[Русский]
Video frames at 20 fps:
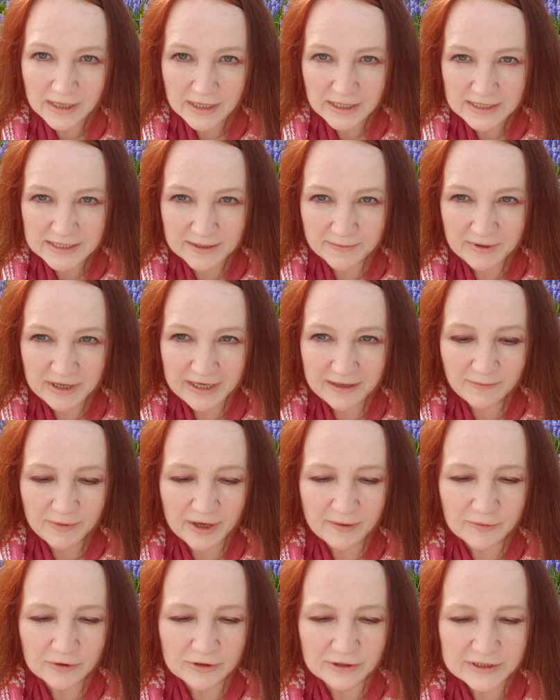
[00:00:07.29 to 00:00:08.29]
собери
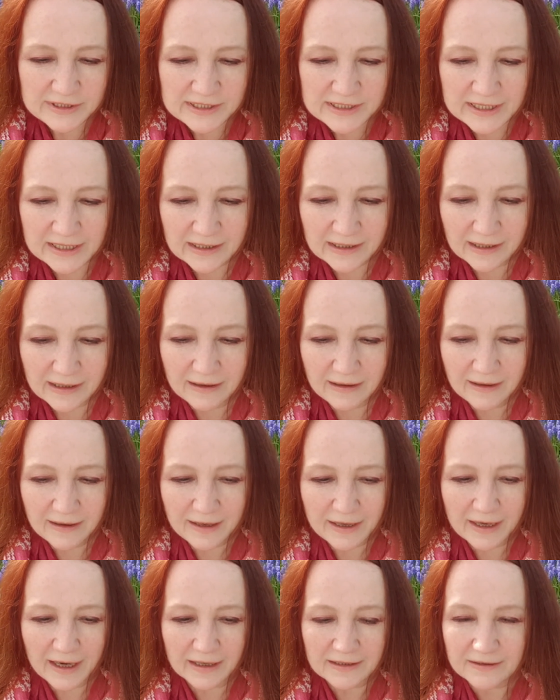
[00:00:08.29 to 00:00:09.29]
мне мое тело
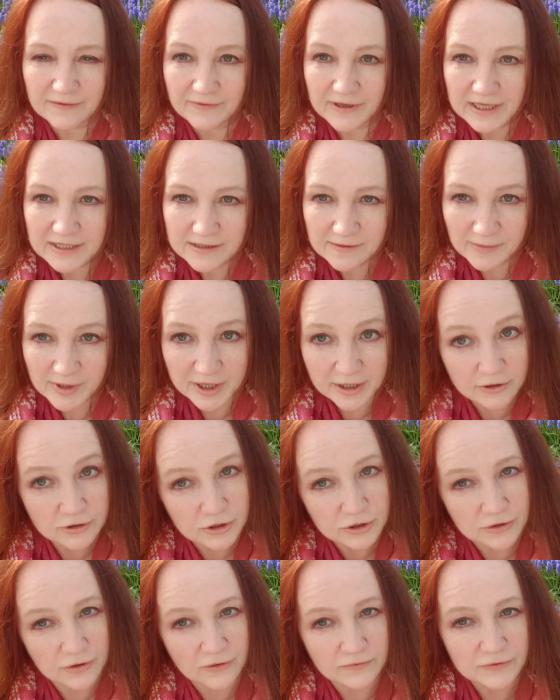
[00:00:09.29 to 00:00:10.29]
и ответь мне,
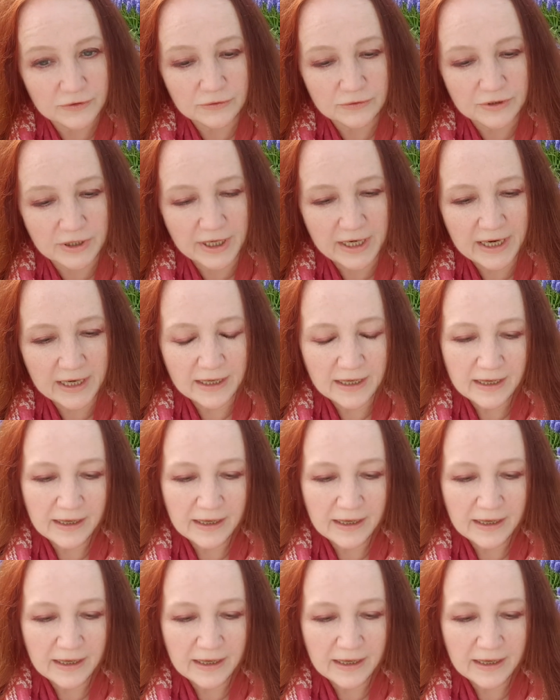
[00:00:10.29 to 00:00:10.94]
что внутри.